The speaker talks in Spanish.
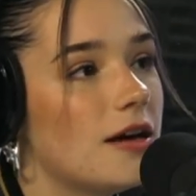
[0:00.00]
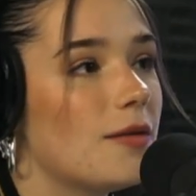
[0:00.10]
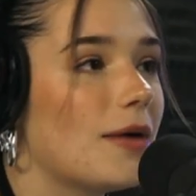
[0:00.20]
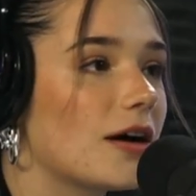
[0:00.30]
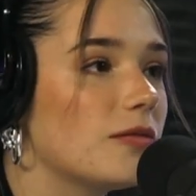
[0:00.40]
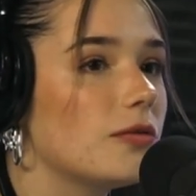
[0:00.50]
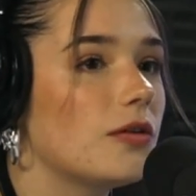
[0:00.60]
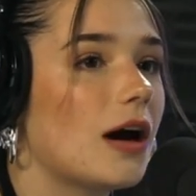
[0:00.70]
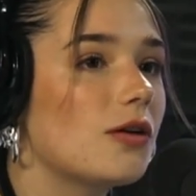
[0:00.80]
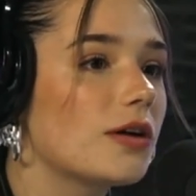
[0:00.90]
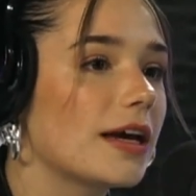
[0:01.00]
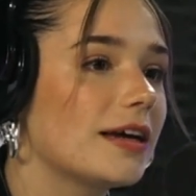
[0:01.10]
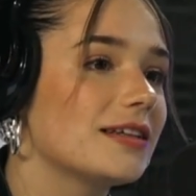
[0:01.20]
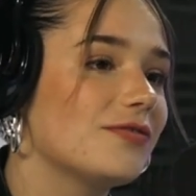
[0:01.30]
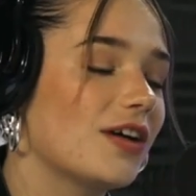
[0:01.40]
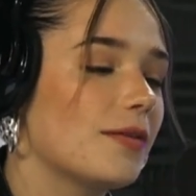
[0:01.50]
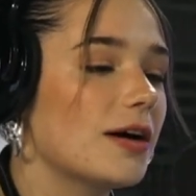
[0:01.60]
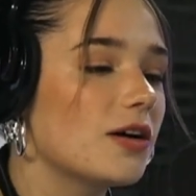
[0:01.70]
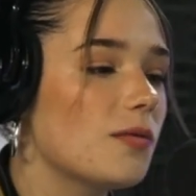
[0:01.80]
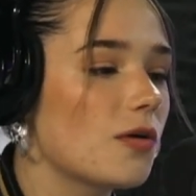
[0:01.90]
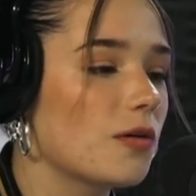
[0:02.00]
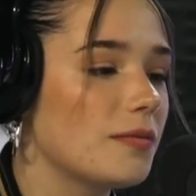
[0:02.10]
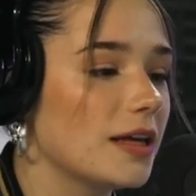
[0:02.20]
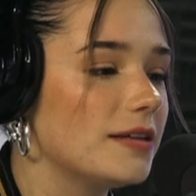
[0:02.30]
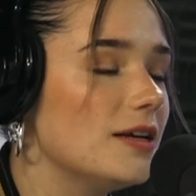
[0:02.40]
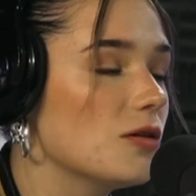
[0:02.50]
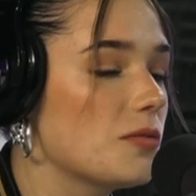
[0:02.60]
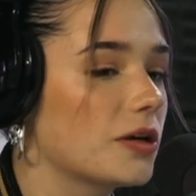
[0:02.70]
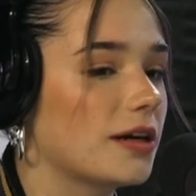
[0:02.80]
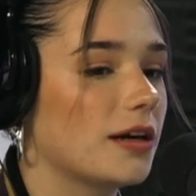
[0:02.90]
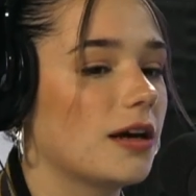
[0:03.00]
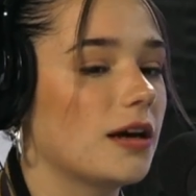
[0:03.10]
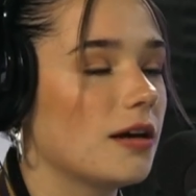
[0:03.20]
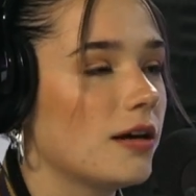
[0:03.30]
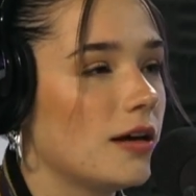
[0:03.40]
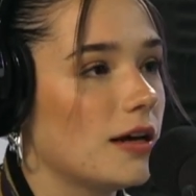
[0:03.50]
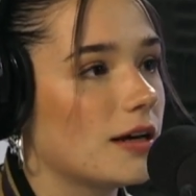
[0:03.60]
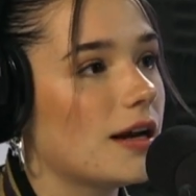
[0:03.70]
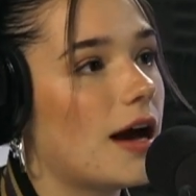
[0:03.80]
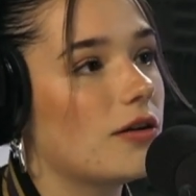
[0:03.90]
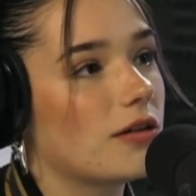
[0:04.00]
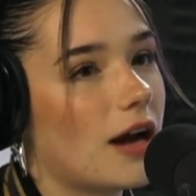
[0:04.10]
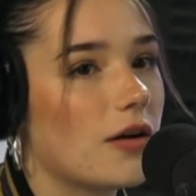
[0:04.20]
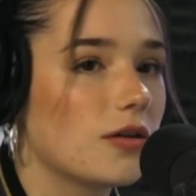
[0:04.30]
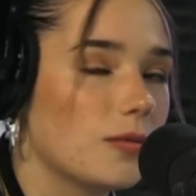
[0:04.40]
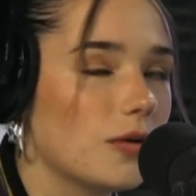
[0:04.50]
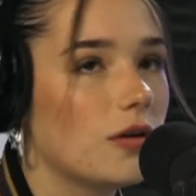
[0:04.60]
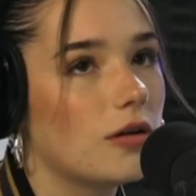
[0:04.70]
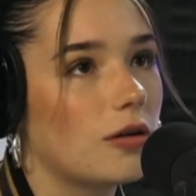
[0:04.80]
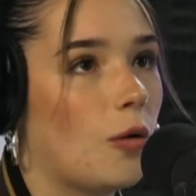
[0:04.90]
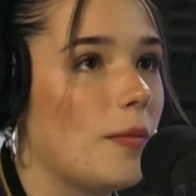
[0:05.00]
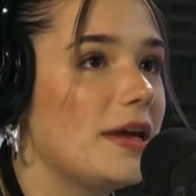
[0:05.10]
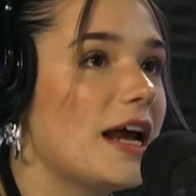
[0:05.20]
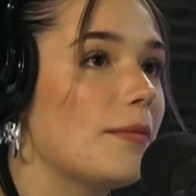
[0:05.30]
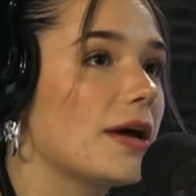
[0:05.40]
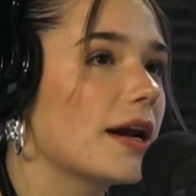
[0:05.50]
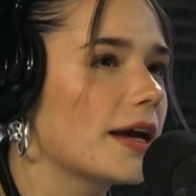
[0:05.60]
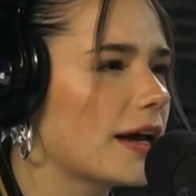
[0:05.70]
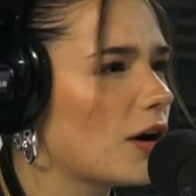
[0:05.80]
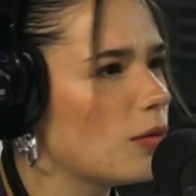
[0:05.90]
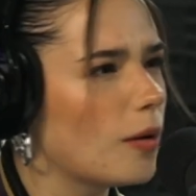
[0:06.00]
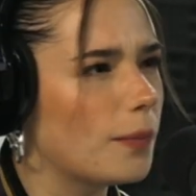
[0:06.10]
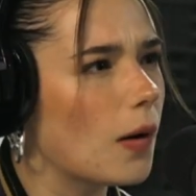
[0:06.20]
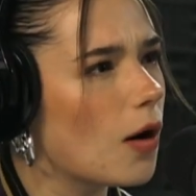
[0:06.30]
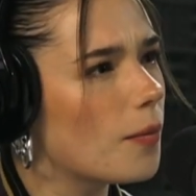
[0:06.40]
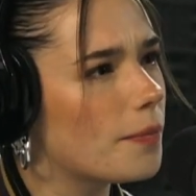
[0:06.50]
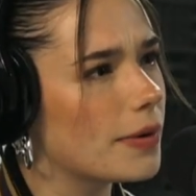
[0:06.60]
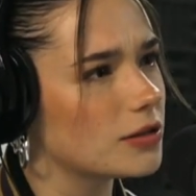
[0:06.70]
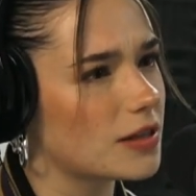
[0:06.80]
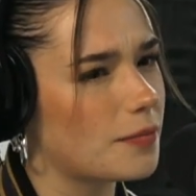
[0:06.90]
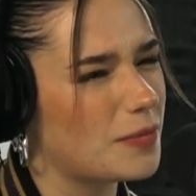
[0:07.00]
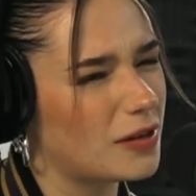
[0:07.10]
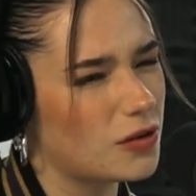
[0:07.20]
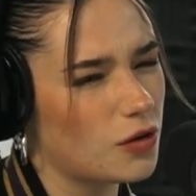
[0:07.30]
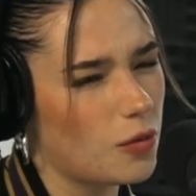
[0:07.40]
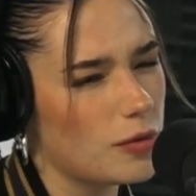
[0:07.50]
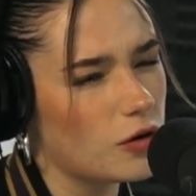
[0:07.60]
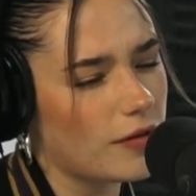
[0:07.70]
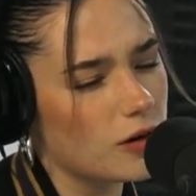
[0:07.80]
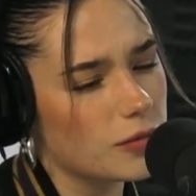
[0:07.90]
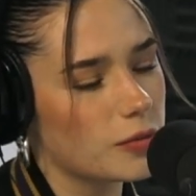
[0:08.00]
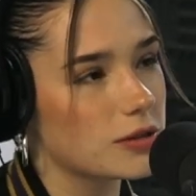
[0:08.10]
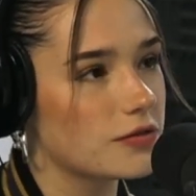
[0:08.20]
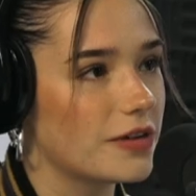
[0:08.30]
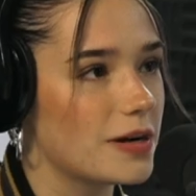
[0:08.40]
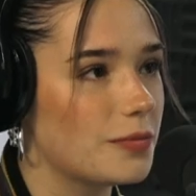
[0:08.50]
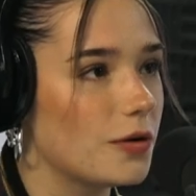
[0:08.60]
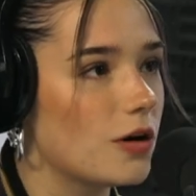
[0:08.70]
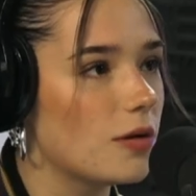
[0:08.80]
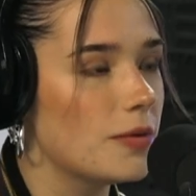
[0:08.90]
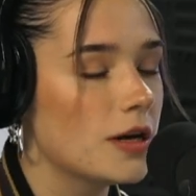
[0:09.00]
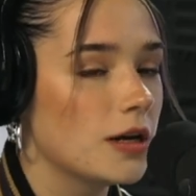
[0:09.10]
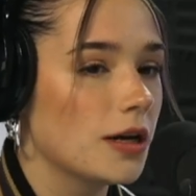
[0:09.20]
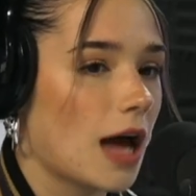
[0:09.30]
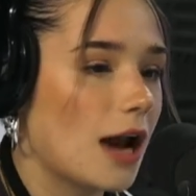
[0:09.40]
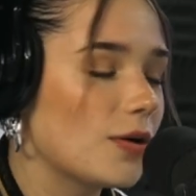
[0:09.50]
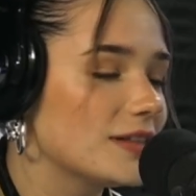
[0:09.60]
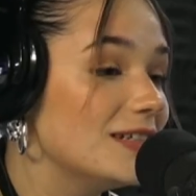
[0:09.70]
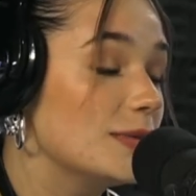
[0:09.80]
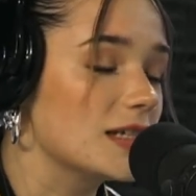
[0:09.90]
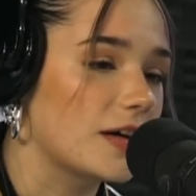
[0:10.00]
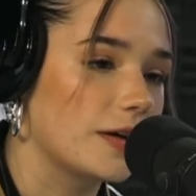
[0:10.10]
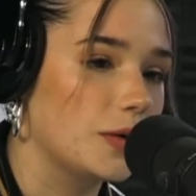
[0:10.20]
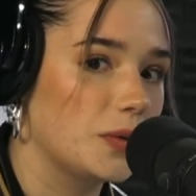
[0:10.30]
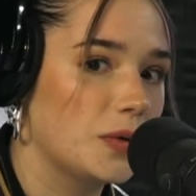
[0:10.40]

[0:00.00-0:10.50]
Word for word: más como algo que, fuera más como con mi estilo, porque. Era. Claro, claro, como, Emilia Mernes, que es como pop, o sea, partió como medio urbano, pero después se fue al pop. Algo así pensaba yo.